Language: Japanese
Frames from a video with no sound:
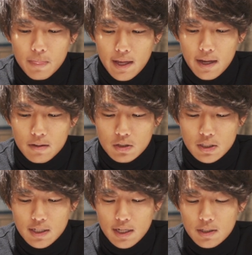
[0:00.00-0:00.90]
えーと、
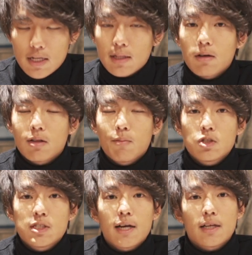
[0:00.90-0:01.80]
しっかりと設定を保
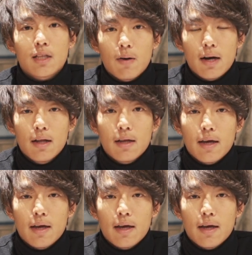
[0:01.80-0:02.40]
ちたい方は、